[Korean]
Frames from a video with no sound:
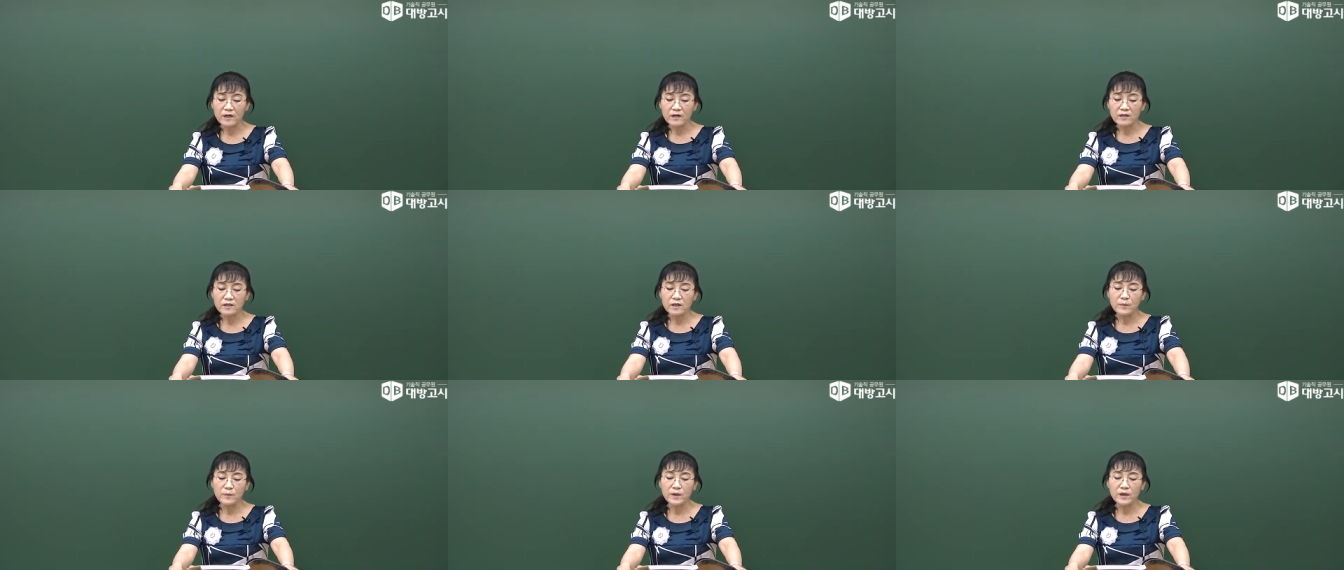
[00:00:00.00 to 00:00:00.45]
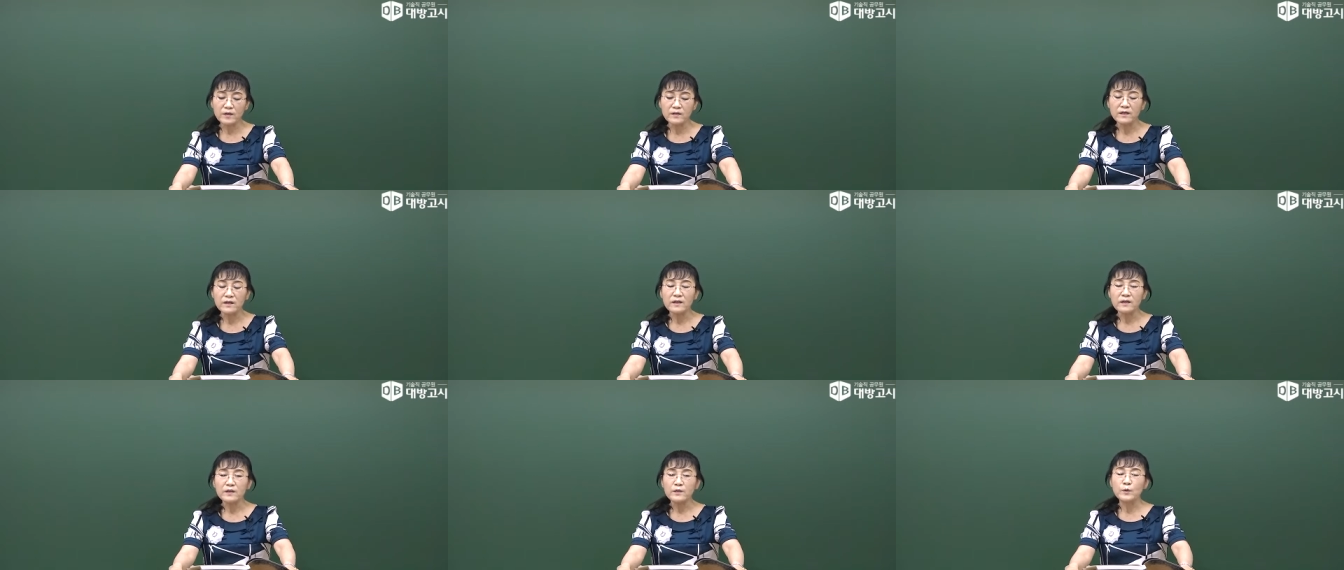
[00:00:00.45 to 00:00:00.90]

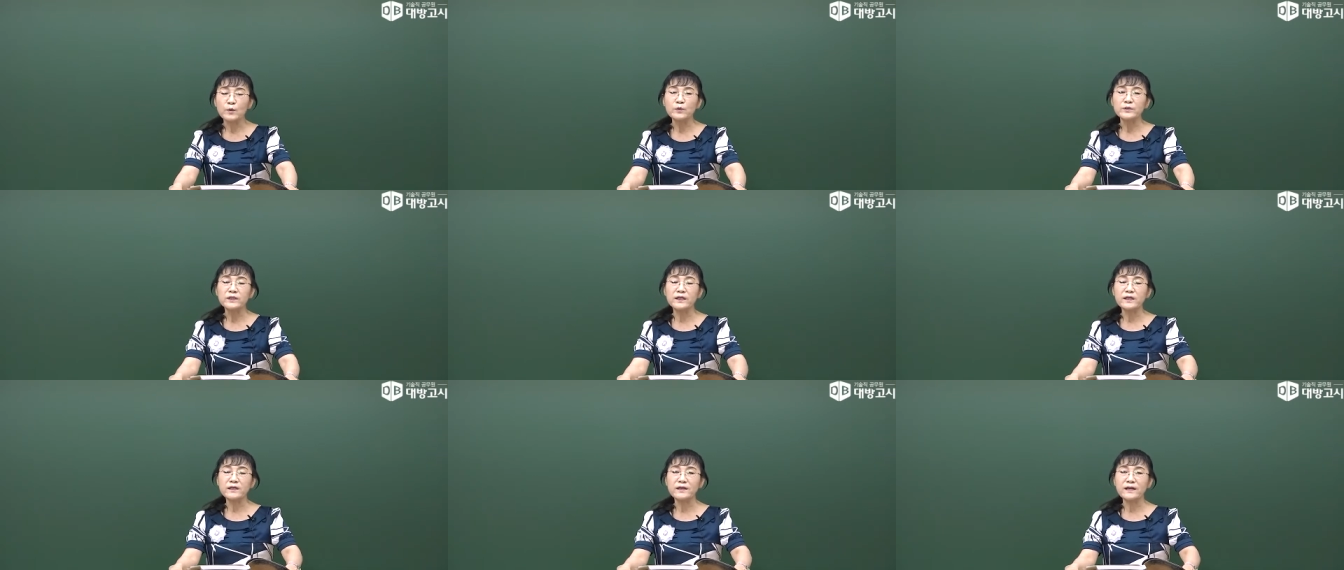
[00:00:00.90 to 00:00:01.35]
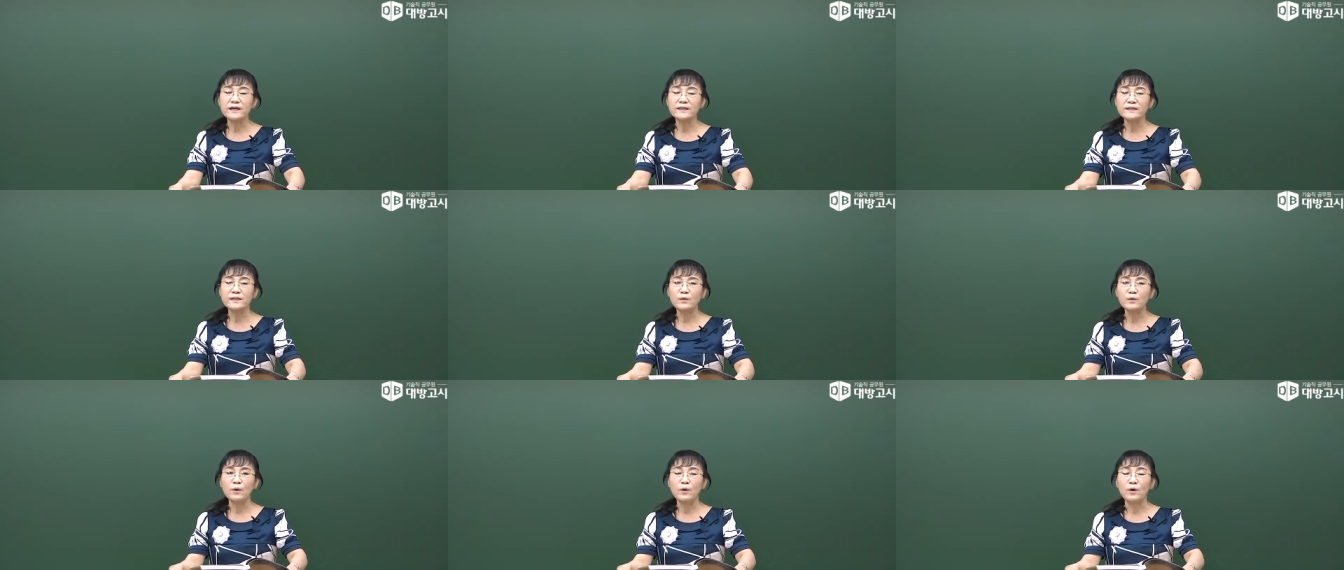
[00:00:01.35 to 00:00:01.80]
그러면 교재를
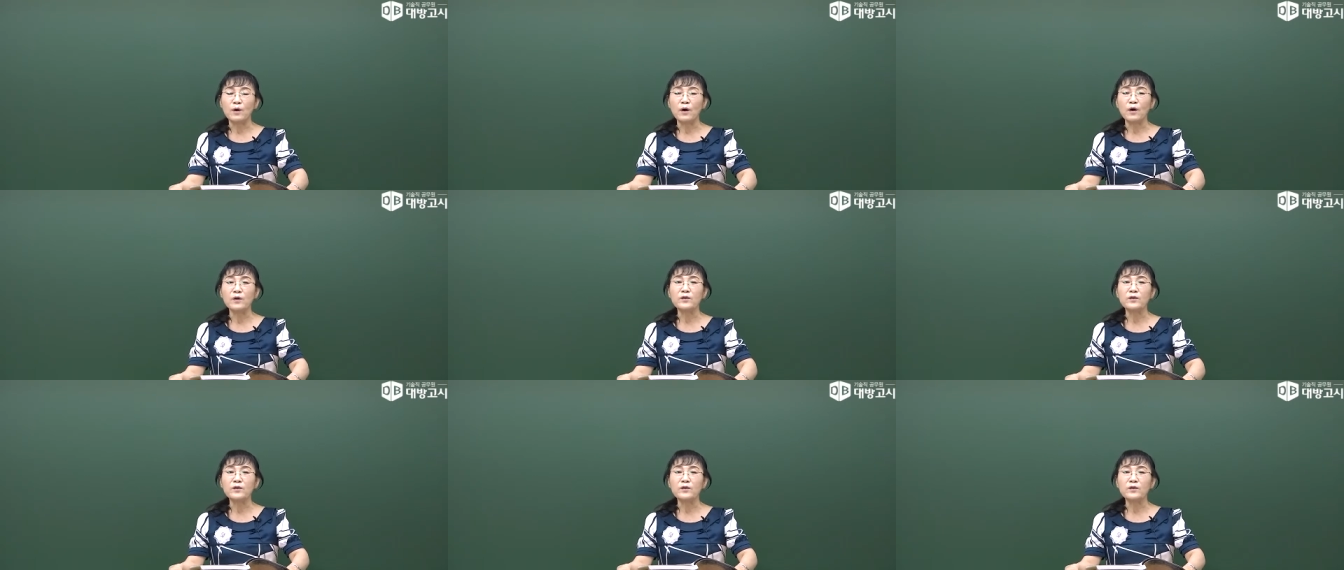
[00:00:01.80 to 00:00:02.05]
가지고